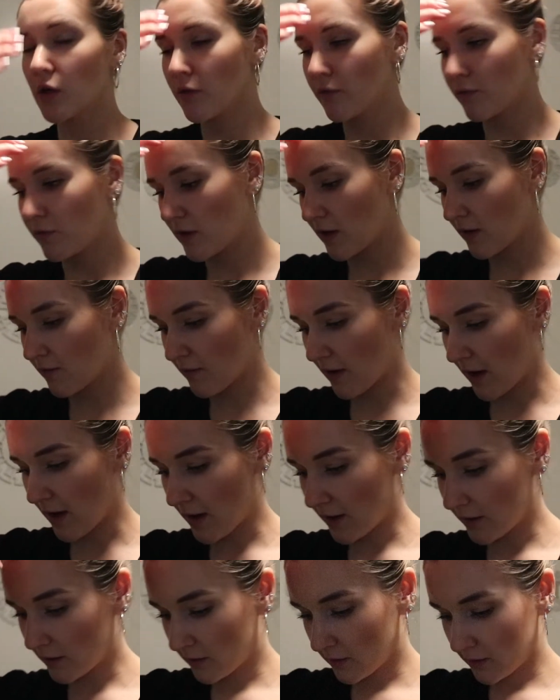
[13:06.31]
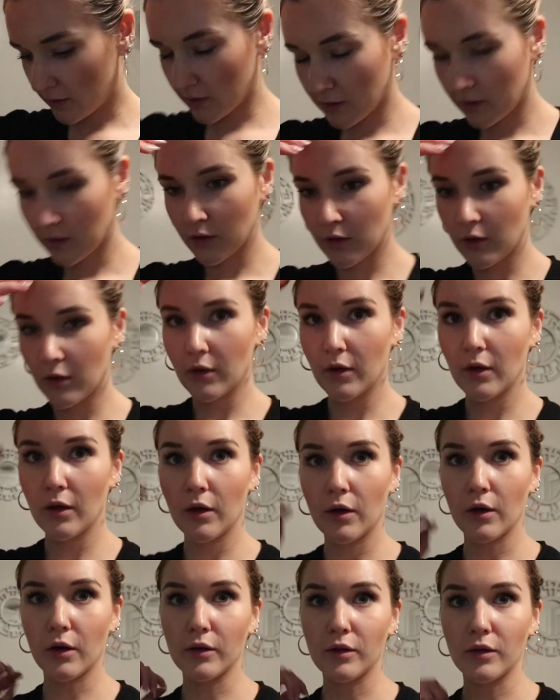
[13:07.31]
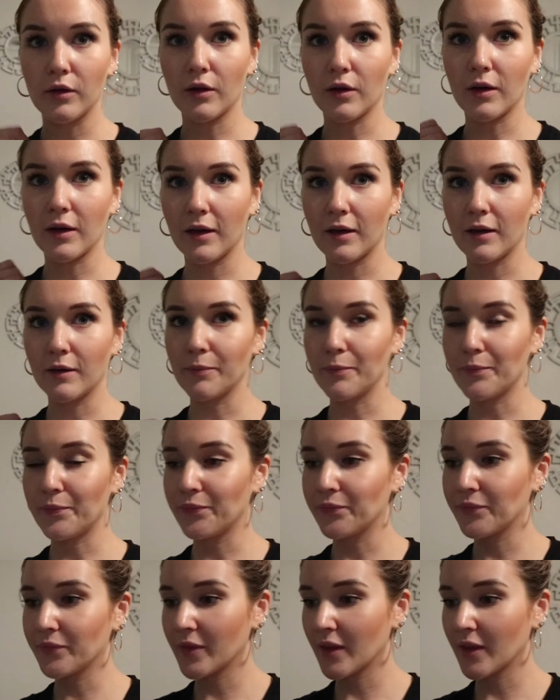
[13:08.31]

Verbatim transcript: Wir waren heute noch ähm,